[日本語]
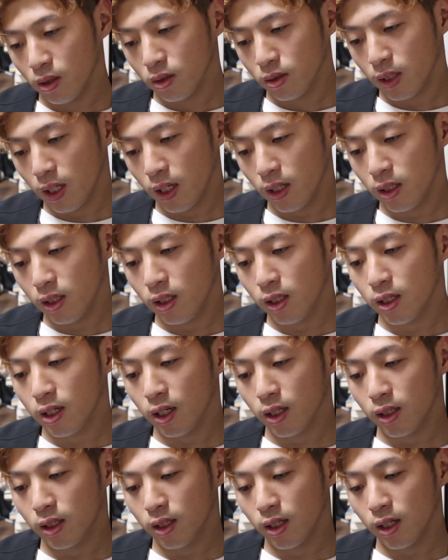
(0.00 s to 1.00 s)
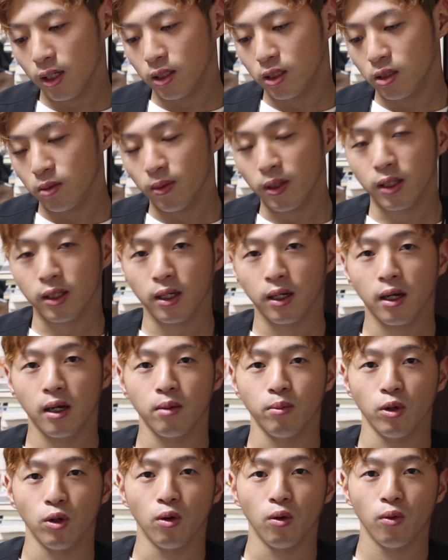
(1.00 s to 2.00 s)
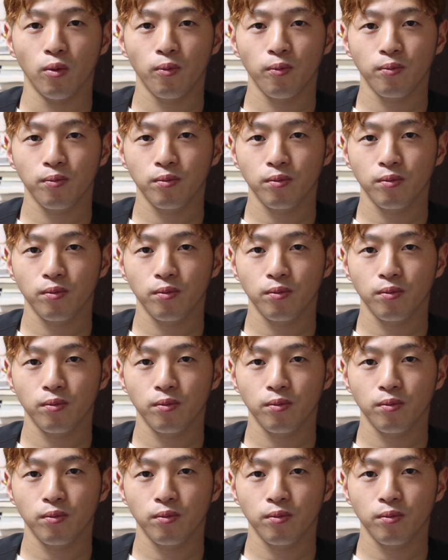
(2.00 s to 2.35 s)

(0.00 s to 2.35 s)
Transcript: 最近買った一番高いもの